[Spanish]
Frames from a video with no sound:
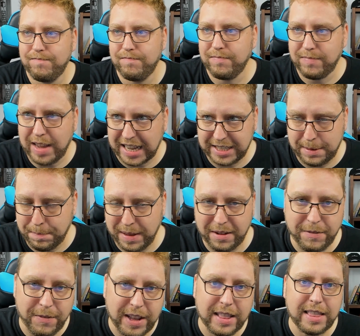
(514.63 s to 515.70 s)
casi
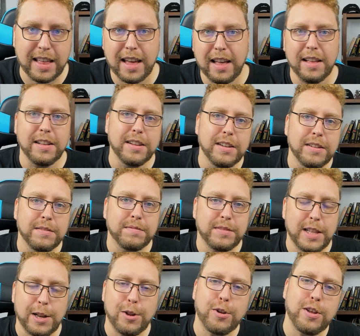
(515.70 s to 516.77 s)
perfecta
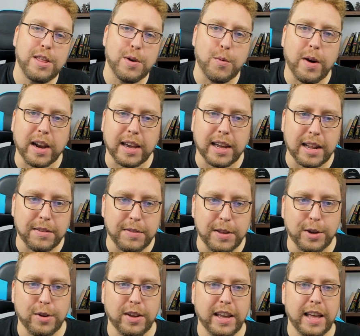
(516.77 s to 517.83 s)
del lore de Warcraft. Y
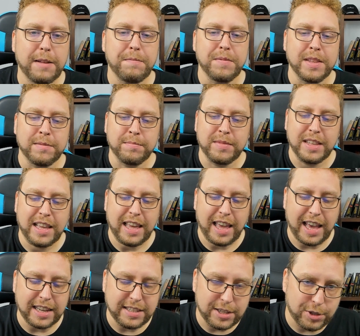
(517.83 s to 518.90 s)
creo que
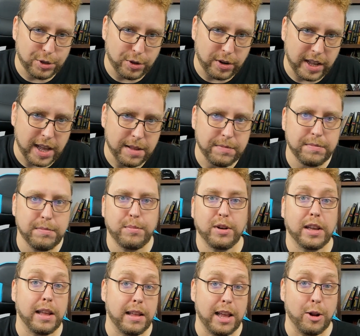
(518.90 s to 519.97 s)
esa historia
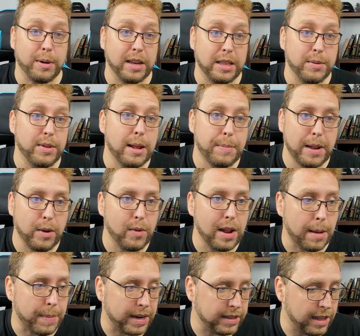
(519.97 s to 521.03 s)
porque el objetivo de la película,
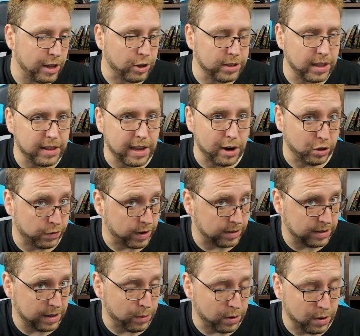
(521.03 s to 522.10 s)
aparte de contentar a los fans
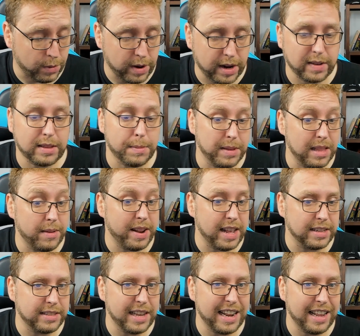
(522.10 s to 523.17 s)
de World of Warcraft, también debería
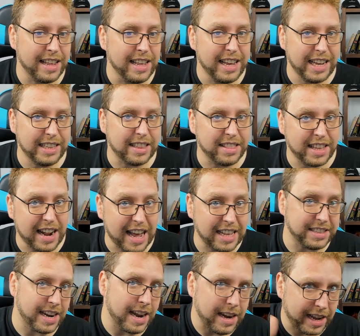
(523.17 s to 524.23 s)
ser intentar
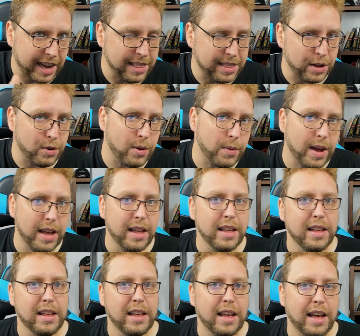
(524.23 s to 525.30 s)
atraer gente nueva
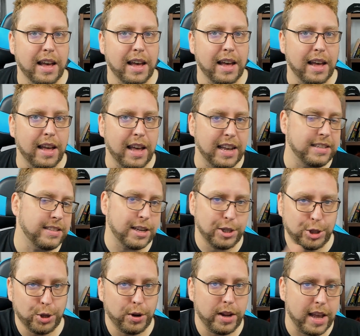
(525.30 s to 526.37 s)
a, esta
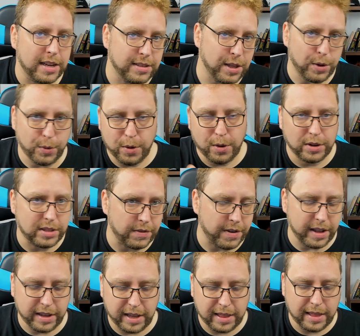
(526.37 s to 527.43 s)
historia, a este juego, a esta
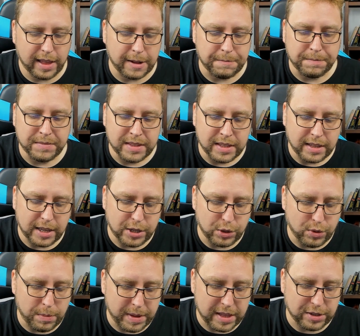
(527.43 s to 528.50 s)
franquicia. Y si tú
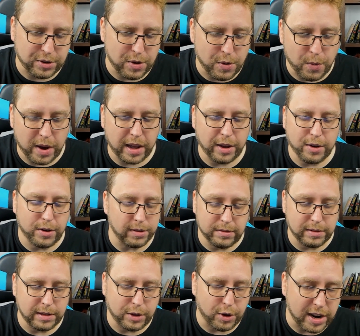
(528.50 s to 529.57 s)
empiezas con,
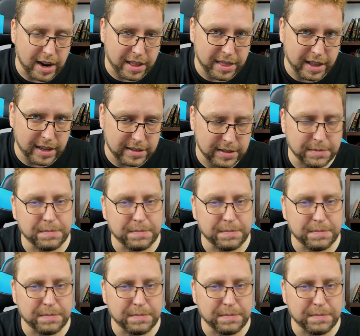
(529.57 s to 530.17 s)
con, con Arzas,